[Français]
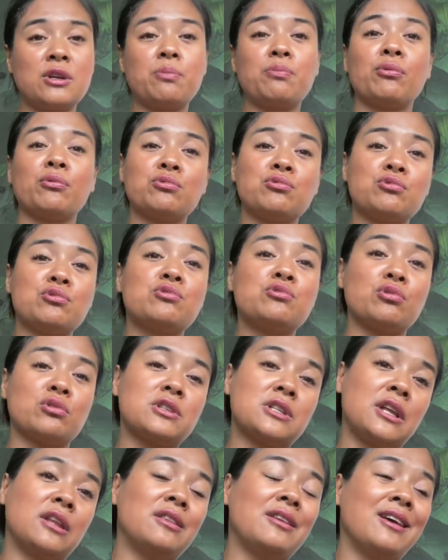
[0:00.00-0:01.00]
ai pondus sur
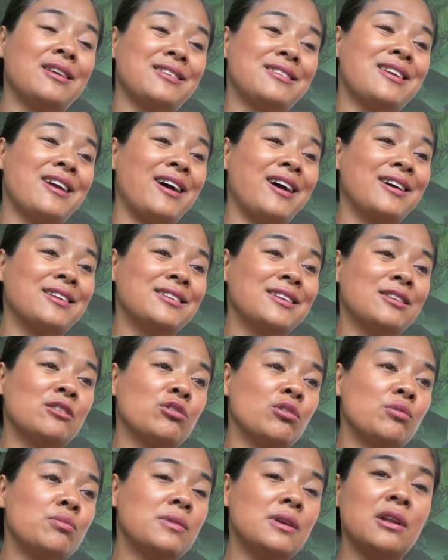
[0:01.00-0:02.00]
cette dernière année
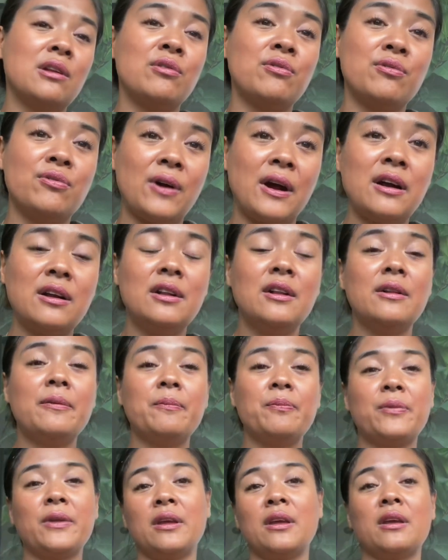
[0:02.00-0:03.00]
2020
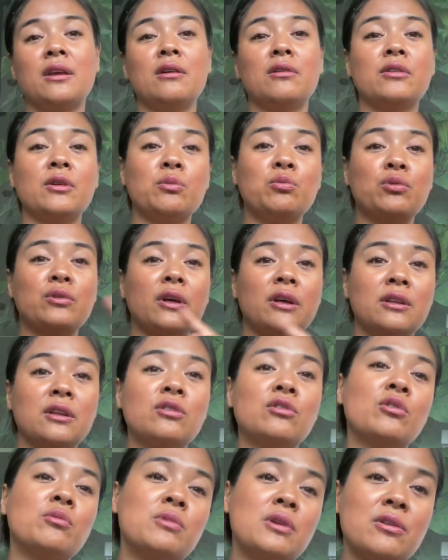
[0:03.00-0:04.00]
et début d'année
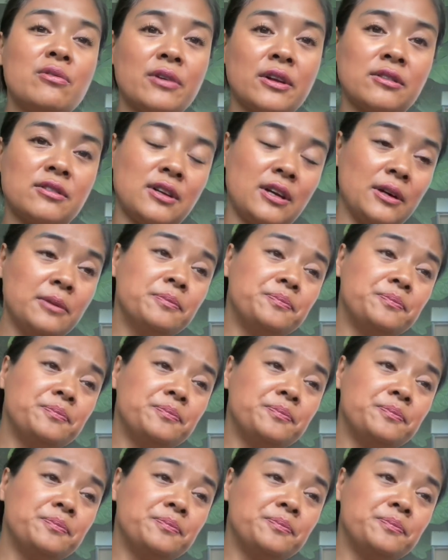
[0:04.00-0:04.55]
2021.